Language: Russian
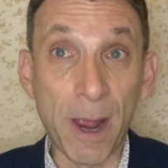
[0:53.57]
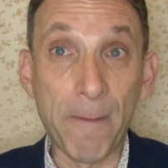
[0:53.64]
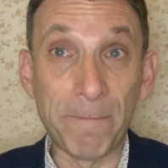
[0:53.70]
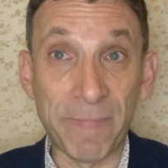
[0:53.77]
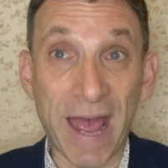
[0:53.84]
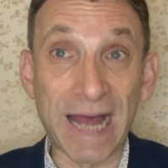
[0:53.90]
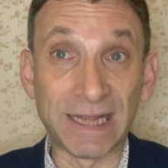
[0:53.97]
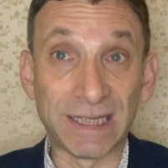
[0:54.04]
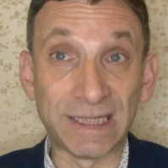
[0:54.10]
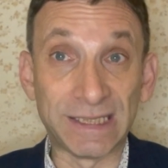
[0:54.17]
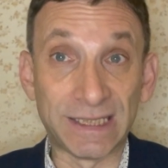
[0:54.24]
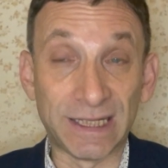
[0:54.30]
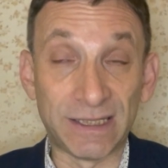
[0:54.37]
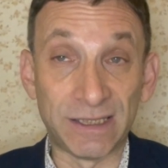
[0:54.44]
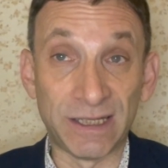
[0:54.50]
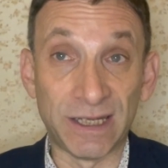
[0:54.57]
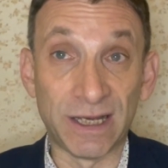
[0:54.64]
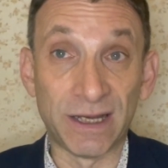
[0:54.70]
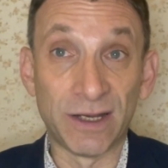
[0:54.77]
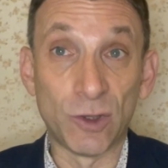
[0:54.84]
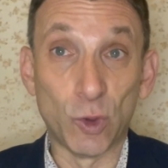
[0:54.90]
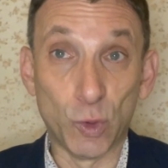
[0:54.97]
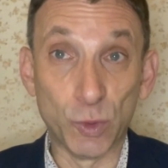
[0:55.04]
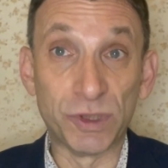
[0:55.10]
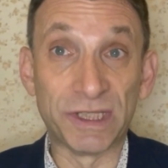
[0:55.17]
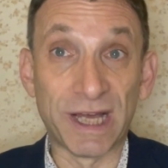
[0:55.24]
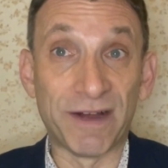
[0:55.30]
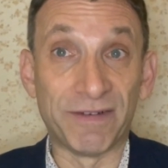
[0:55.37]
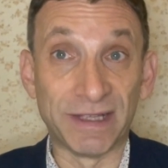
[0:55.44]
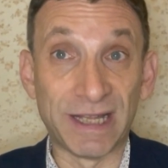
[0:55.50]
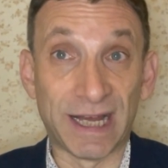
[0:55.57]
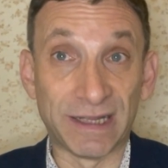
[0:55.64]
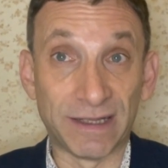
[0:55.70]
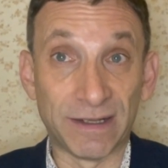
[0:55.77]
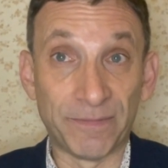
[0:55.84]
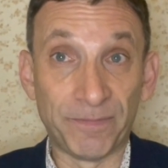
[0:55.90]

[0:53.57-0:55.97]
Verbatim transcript: пятой статье устава НАТО.